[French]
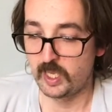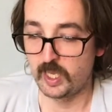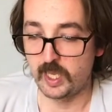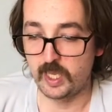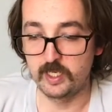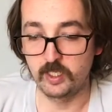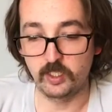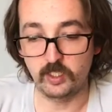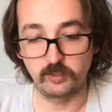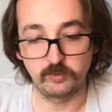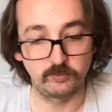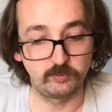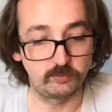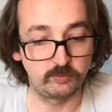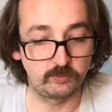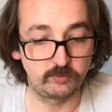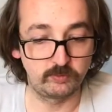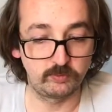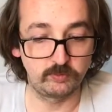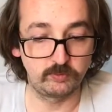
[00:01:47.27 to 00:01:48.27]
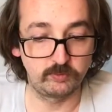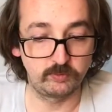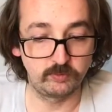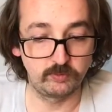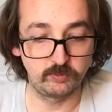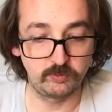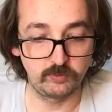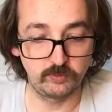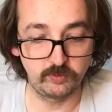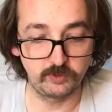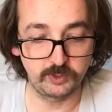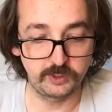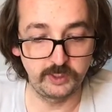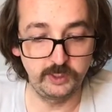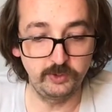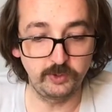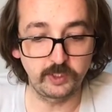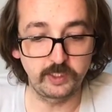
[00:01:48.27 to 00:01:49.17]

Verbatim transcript: Alors, si on